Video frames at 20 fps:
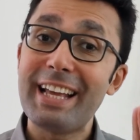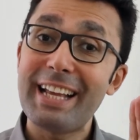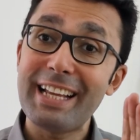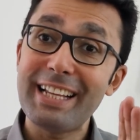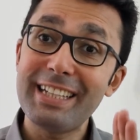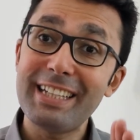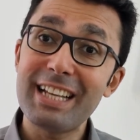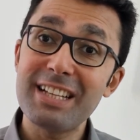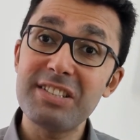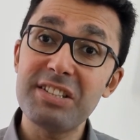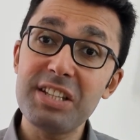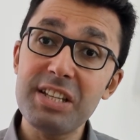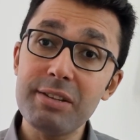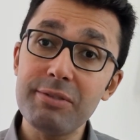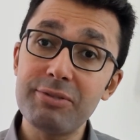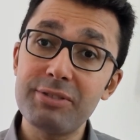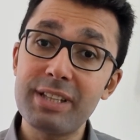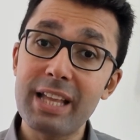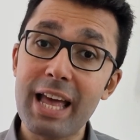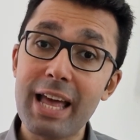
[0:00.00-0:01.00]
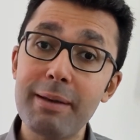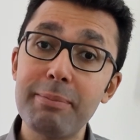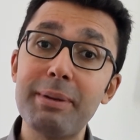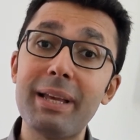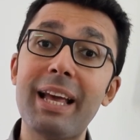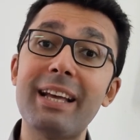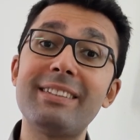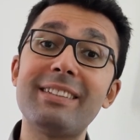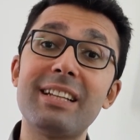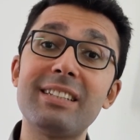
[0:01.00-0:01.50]
النزيف ده
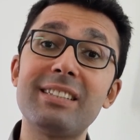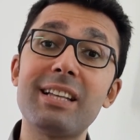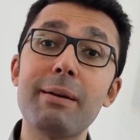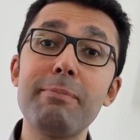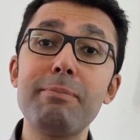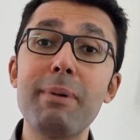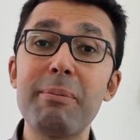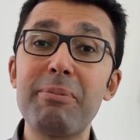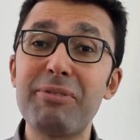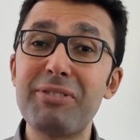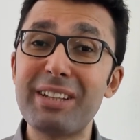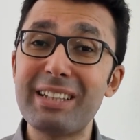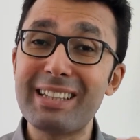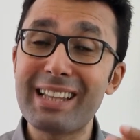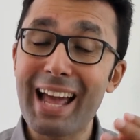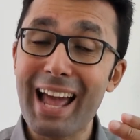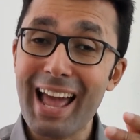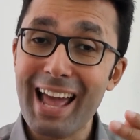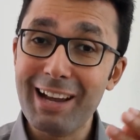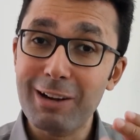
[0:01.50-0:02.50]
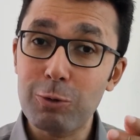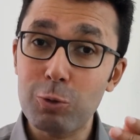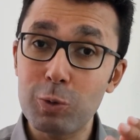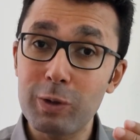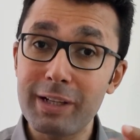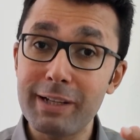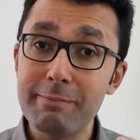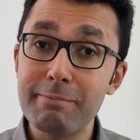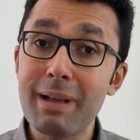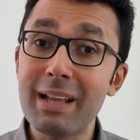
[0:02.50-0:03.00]
بيتسبب في
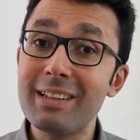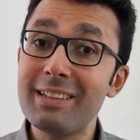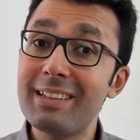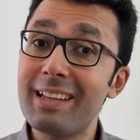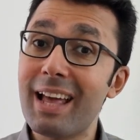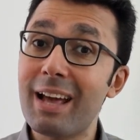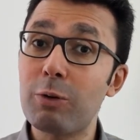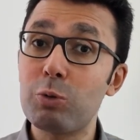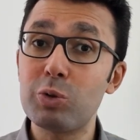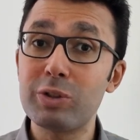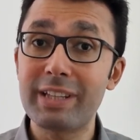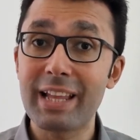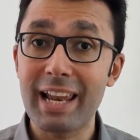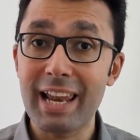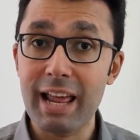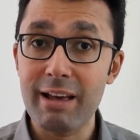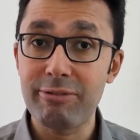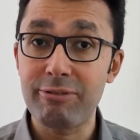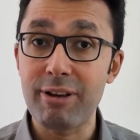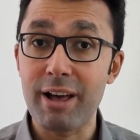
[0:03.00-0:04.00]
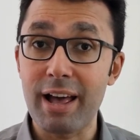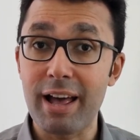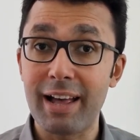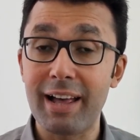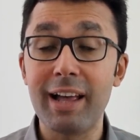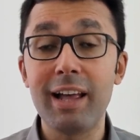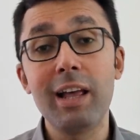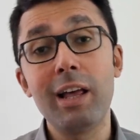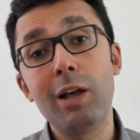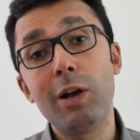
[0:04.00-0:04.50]
تآكل المادة وتلافها
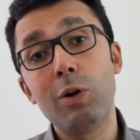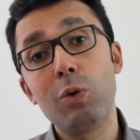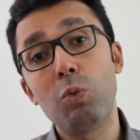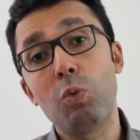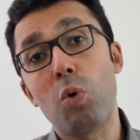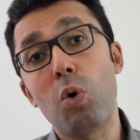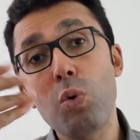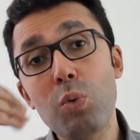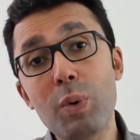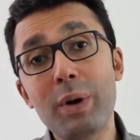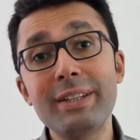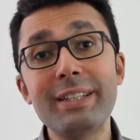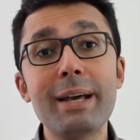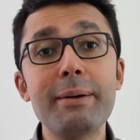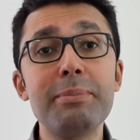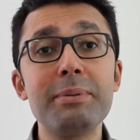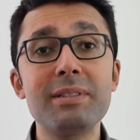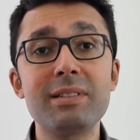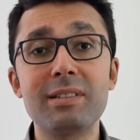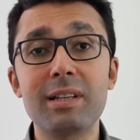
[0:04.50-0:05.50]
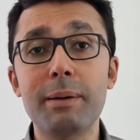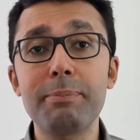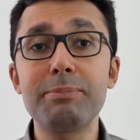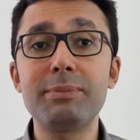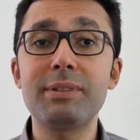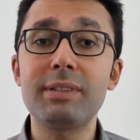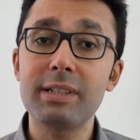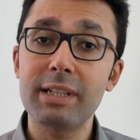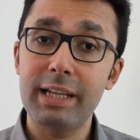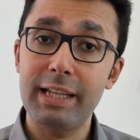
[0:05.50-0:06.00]
وهو ده
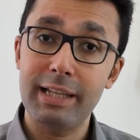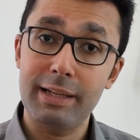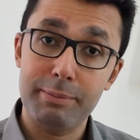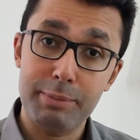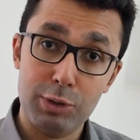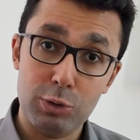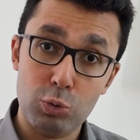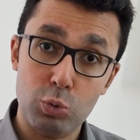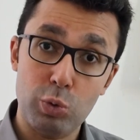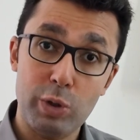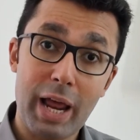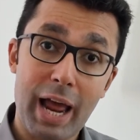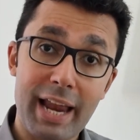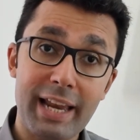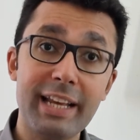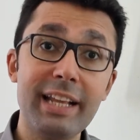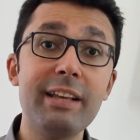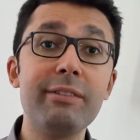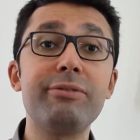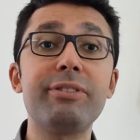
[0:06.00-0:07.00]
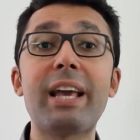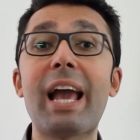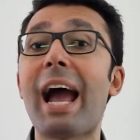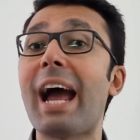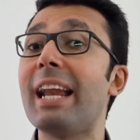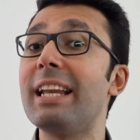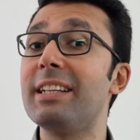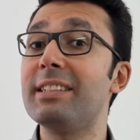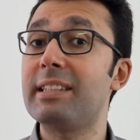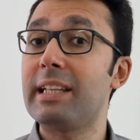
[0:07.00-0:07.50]
بالظبط اللي بنقول عليه في
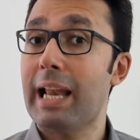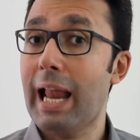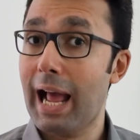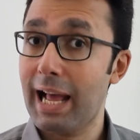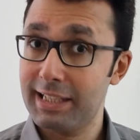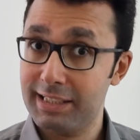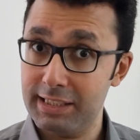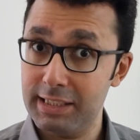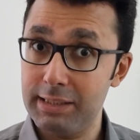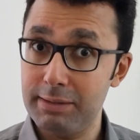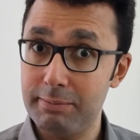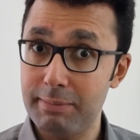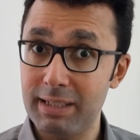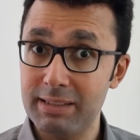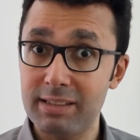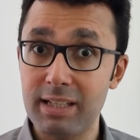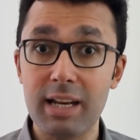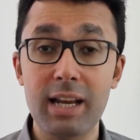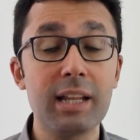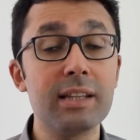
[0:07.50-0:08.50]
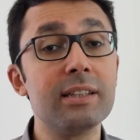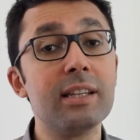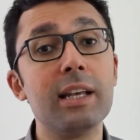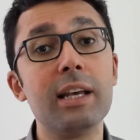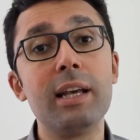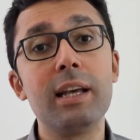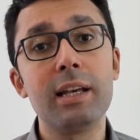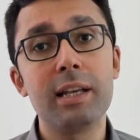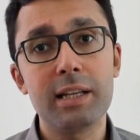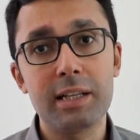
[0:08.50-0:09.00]
حالة الحديد مثلا
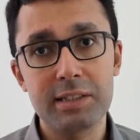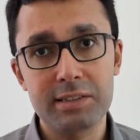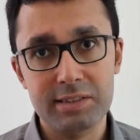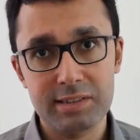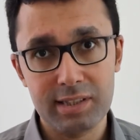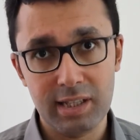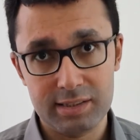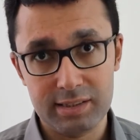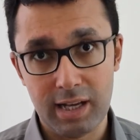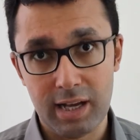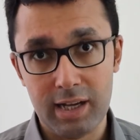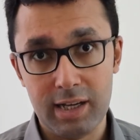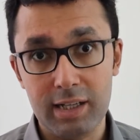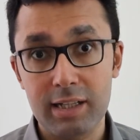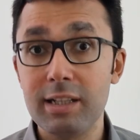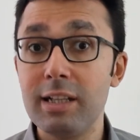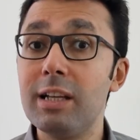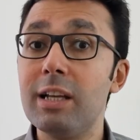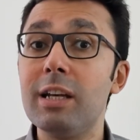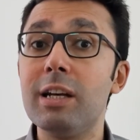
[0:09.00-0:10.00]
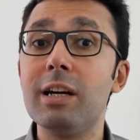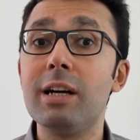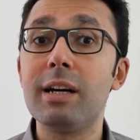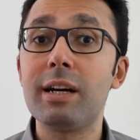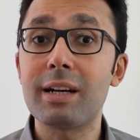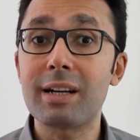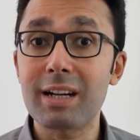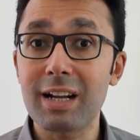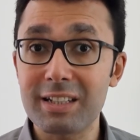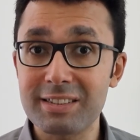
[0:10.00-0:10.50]
الصدأ
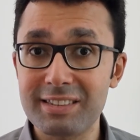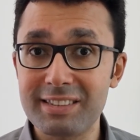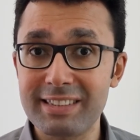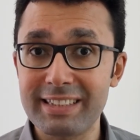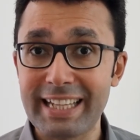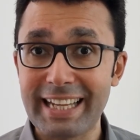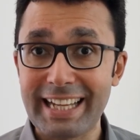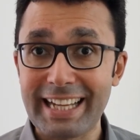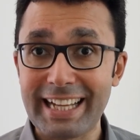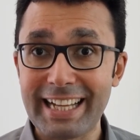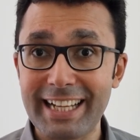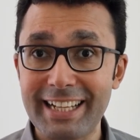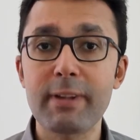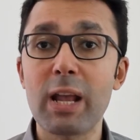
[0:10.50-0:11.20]
راستنج